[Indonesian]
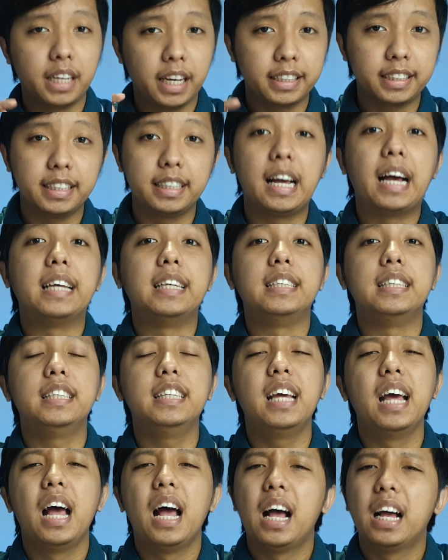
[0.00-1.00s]
S3
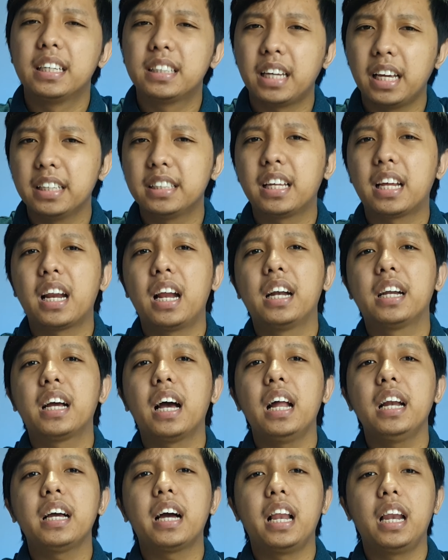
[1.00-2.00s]
ini. Saya
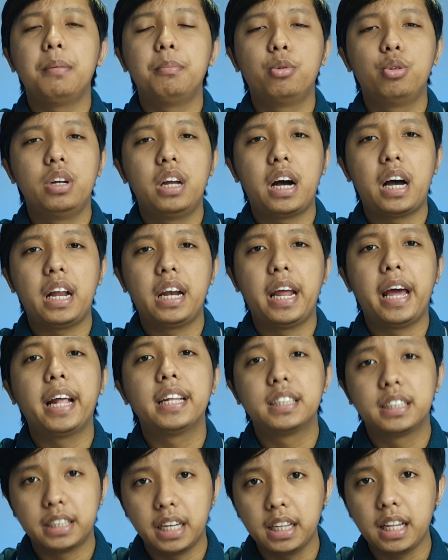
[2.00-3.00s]
sarankan kalian menggunakan
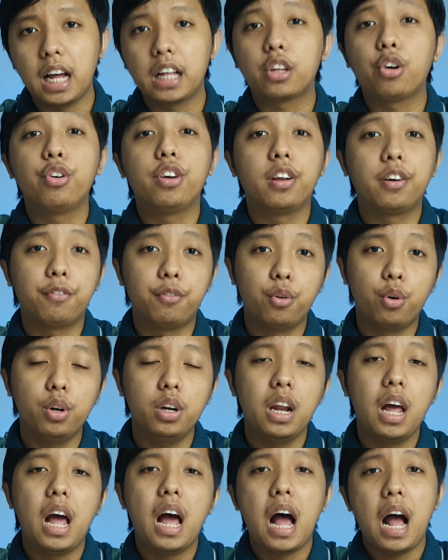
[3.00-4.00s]
headset atau earphone
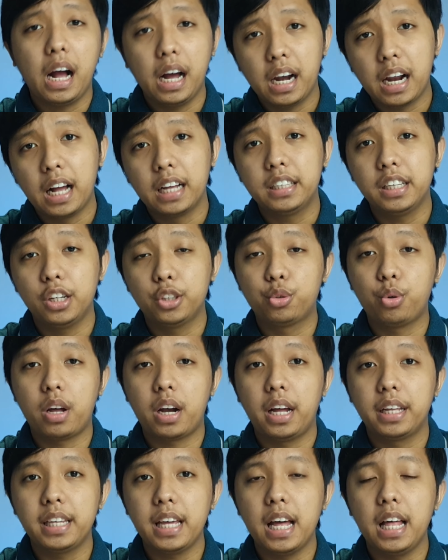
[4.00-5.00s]
agar hasil
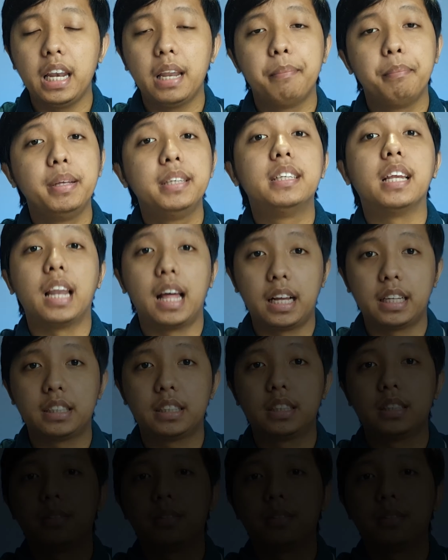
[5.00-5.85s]
suaranya lebih jelas.